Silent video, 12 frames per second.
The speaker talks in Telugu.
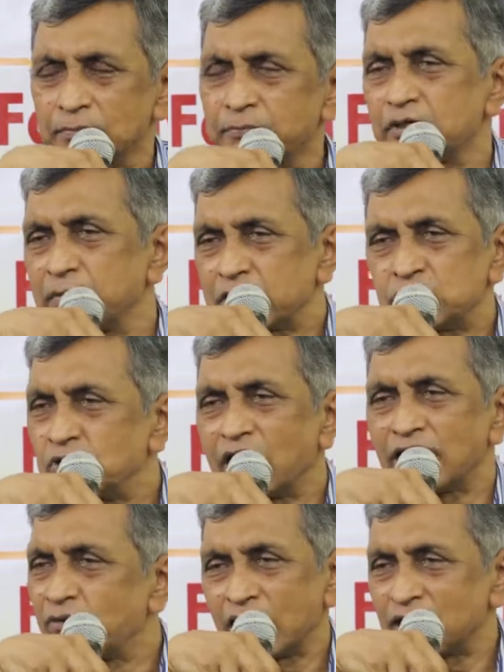కానీ తప్ప కరప్షన్
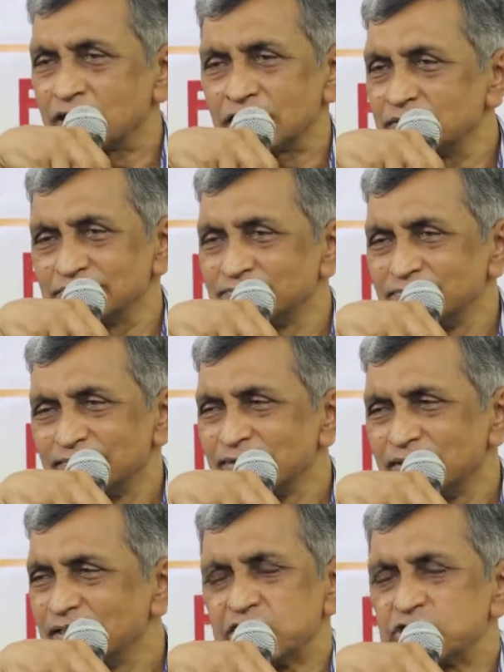ఉండాలని ఎవడు అండ కదా
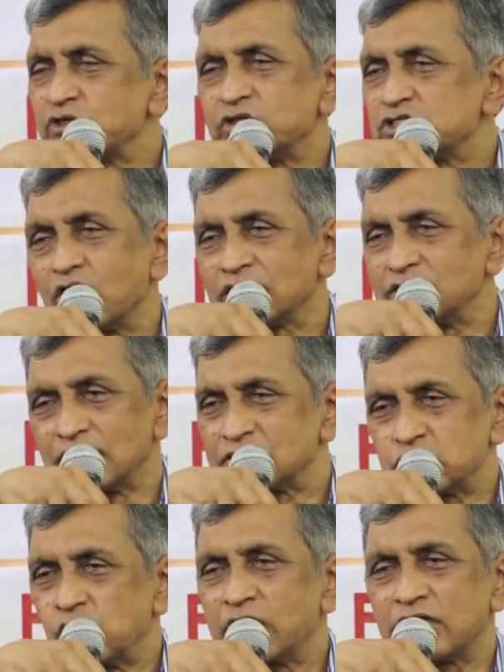ద ఇష్యూ ఈజ్ నాట్
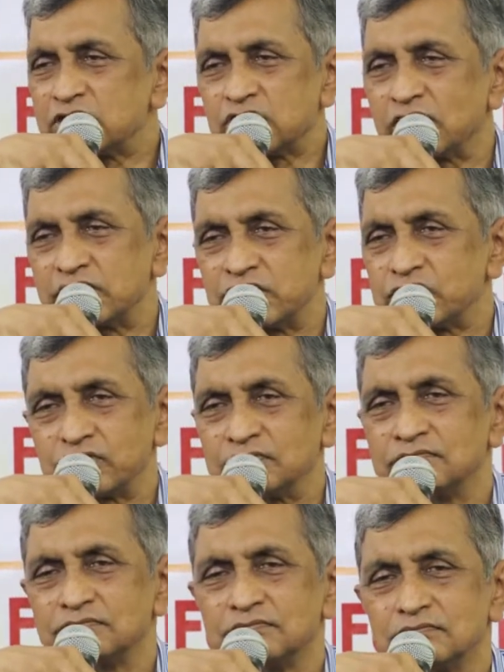దట్ స్లోగన్ ఈజ్ నాట్ ది ఇష్యూ
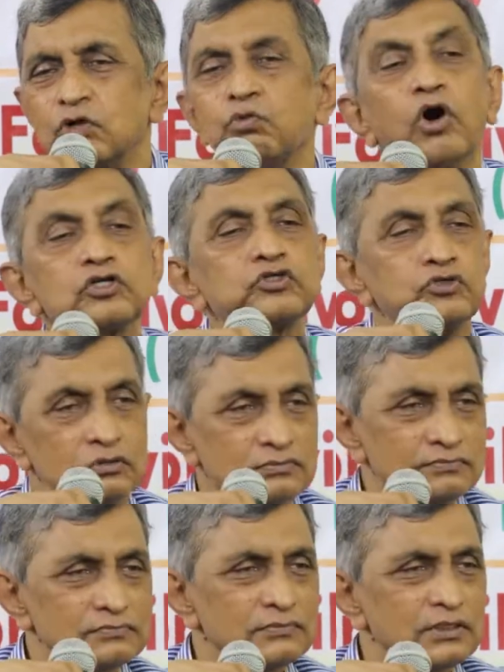వాట్ టు
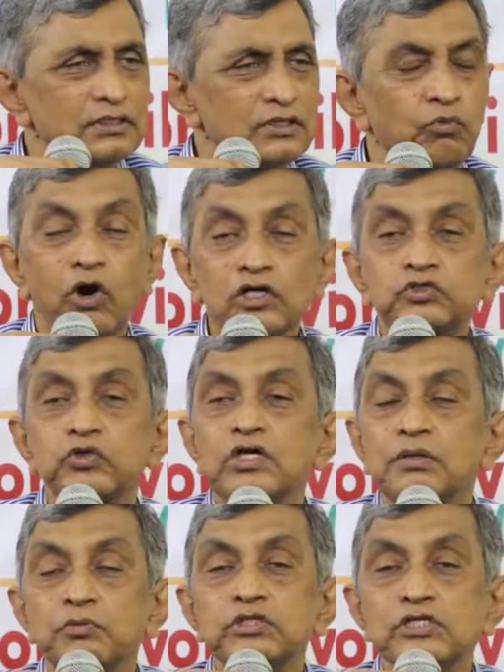వాట్ టు
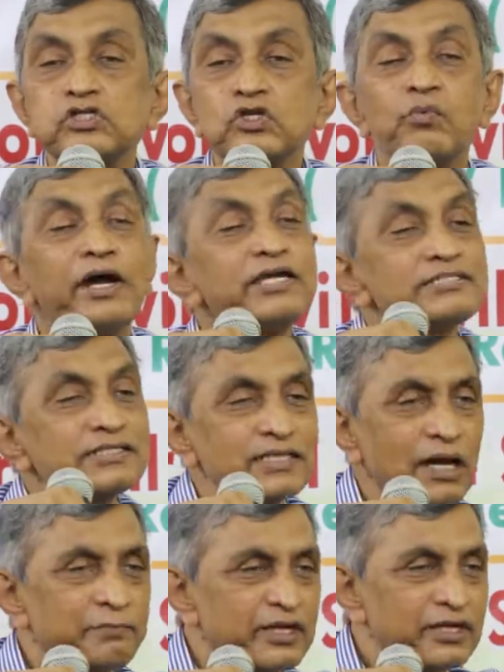డేక్ ముందు అసలు వై ఈజ్
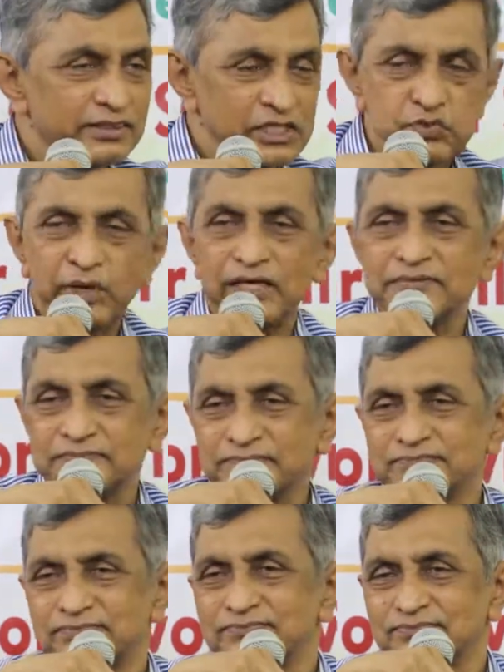ఇట్ హ్యాపెనింగ్ దిస్ వే
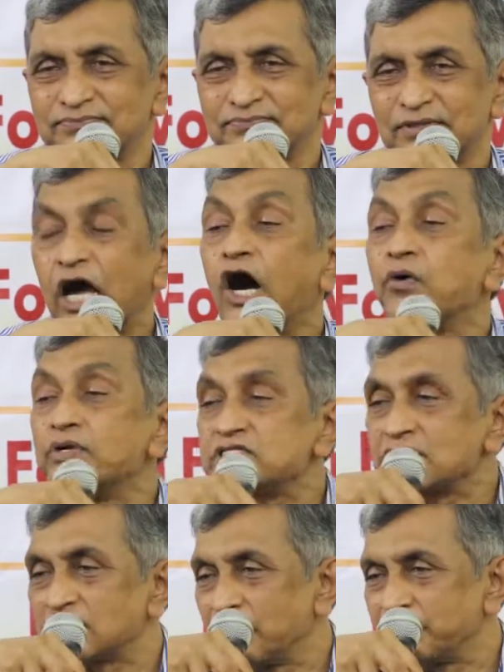హౌ
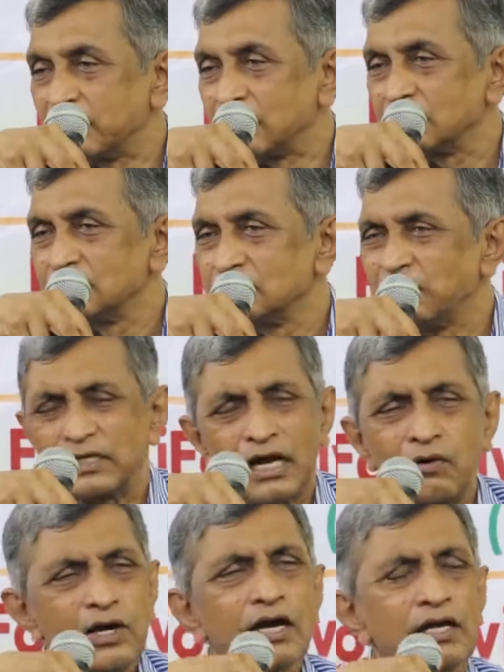ఈజ్ ఇట్ హ్యాపెనింగ్
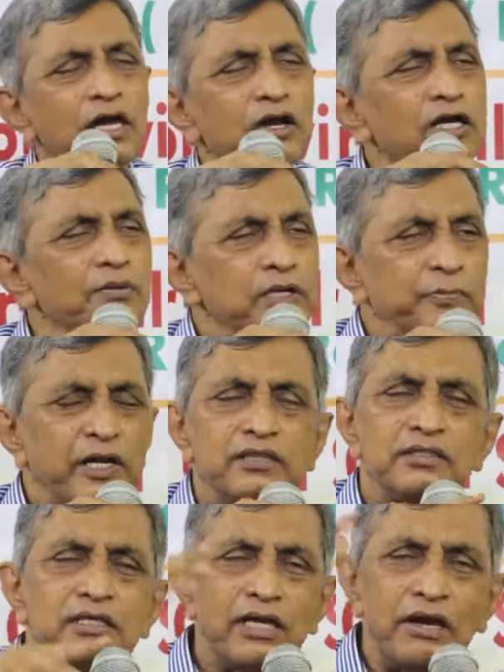మనకు అవగాహన లేకుండా మన
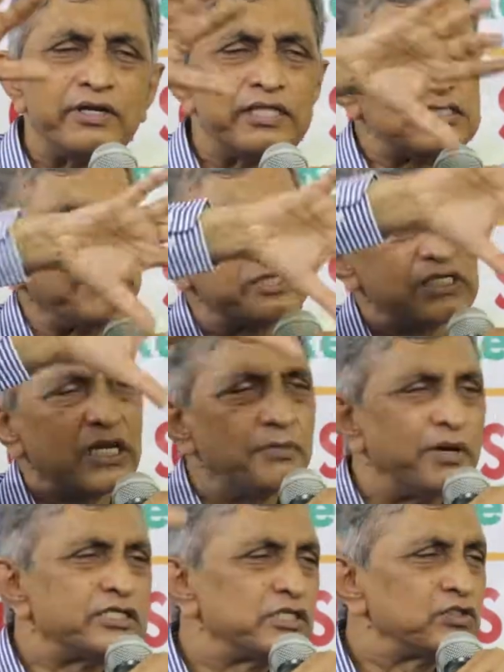ప్రతి అవినీతి
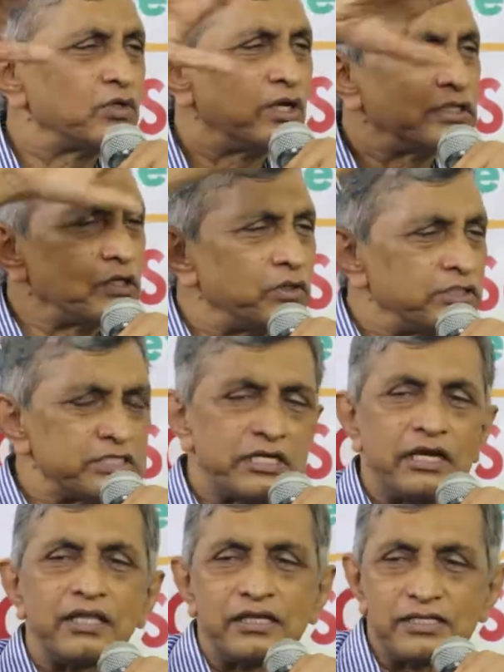సమస్యగా మార్చేదో గందరగోళం
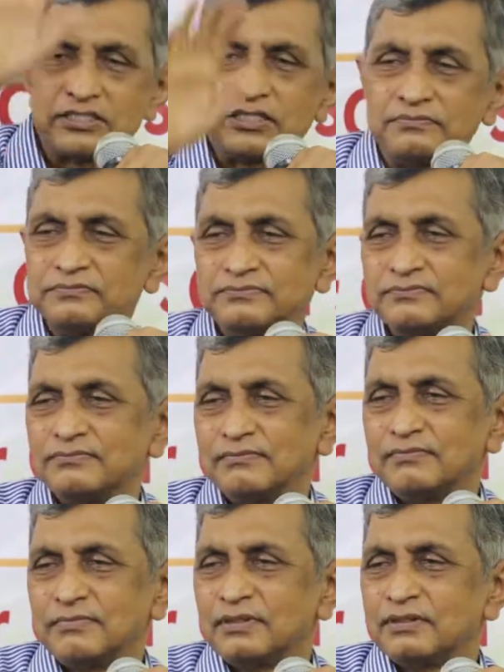చేసి నినాదాలు ఇస్తాం
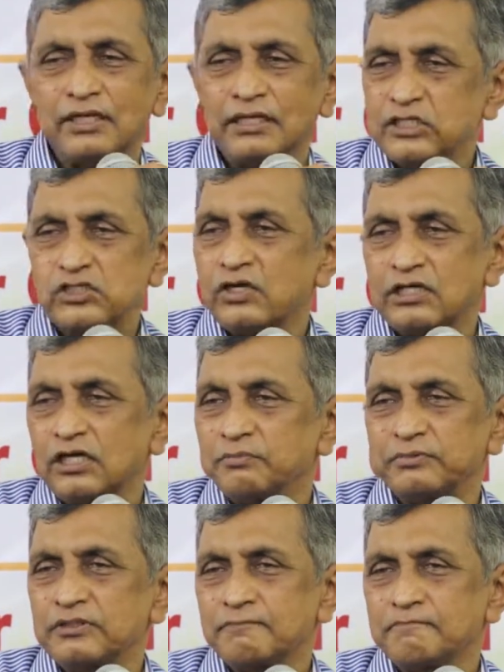దట్ ఈజ్ నాట్
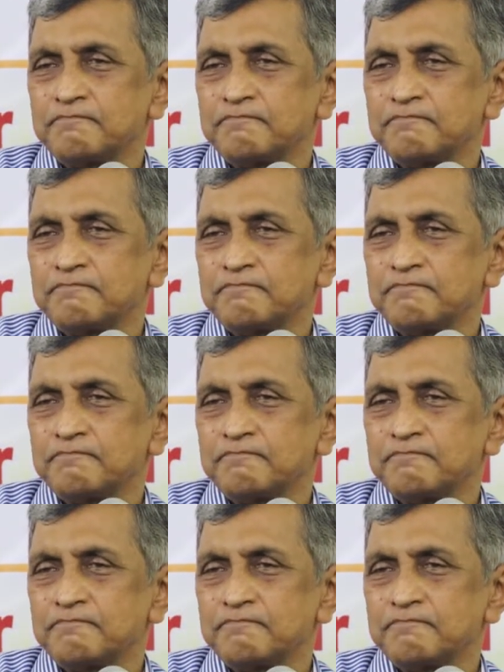హెల్ప్